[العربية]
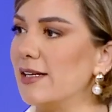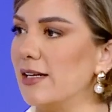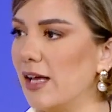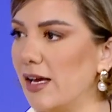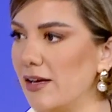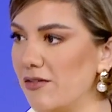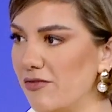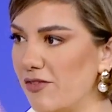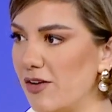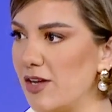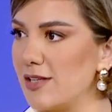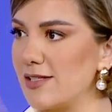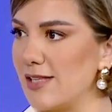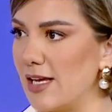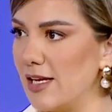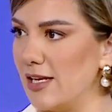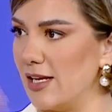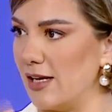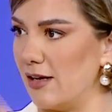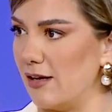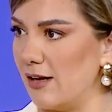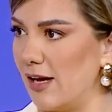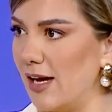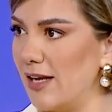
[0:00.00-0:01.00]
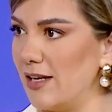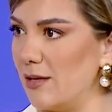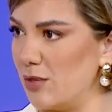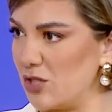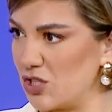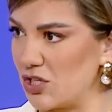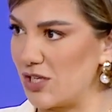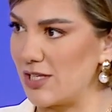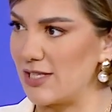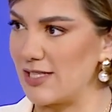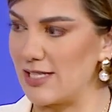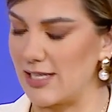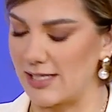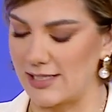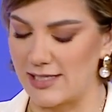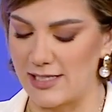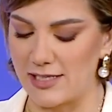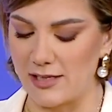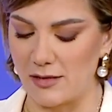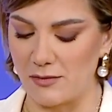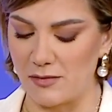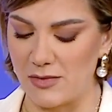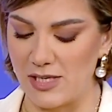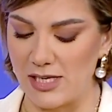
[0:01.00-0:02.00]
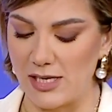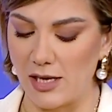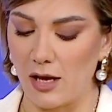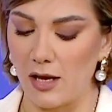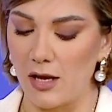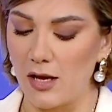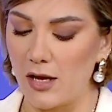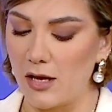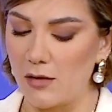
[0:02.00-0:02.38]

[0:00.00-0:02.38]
الحفاظ على على بشرتك كثير منيح